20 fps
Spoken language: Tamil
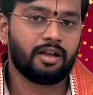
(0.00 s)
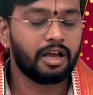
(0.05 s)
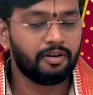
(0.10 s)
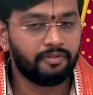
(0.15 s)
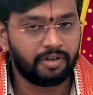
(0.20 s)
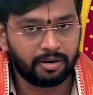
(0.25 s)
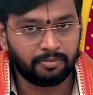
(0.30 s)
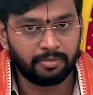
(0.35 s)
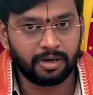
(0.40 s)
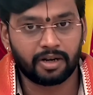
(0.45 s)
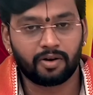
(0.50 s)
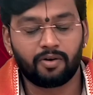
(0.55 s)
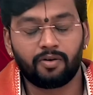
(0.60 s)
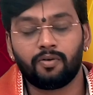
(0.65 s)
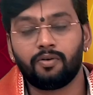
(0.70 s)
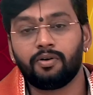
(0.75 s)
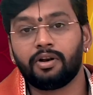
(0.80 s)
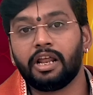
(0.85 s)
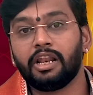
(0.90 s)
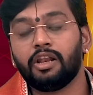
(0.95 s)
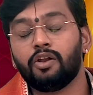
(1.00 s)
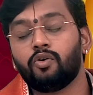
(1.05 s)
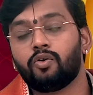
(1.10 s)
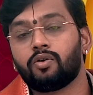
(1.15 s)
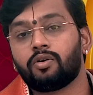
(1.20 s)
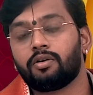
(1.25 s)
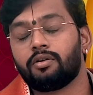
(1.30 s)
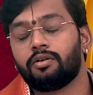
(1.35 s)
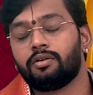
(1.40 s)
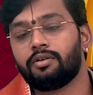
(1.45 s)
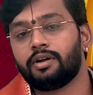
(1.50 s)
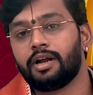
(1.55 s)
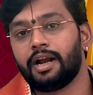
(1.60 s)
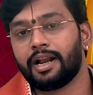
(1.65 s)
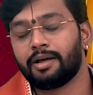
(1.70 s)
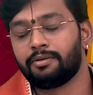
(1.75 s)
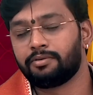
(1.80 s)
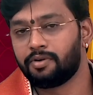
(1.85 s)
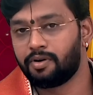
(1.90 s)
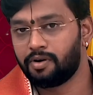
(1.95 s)
கவனமாக இருக்கணும் நெல்லூர்
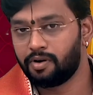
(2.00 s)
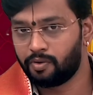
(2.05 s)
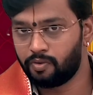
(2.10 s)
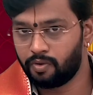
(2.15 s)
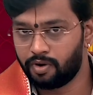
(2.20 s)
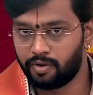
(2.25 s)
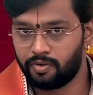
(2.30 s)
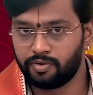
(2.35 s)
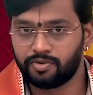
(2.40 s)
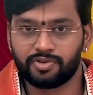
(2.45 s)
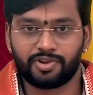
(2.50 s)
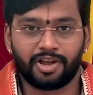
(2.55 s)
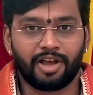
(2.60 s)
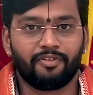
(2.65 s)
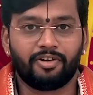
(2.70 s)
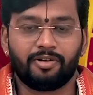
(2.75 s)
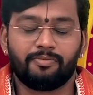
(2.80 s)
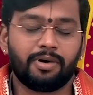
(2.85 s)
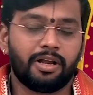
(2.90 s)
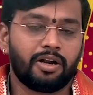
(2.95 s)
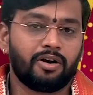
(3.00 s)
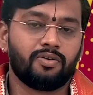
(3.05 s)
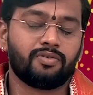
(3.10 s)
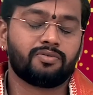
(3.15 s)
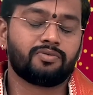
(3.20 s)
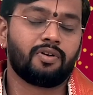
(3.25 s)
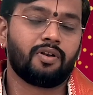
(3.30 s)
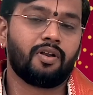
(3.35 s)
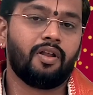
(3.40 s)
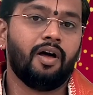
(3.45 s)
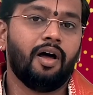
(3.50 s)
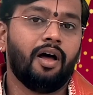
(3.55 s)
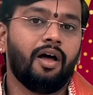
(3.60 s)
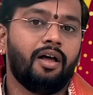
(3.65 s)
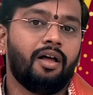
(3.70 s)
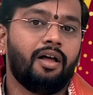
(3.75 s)
இடங்கள் கூட கொஞ்சம் கவனமாக இருக்கணும்னு சொல்லலாம்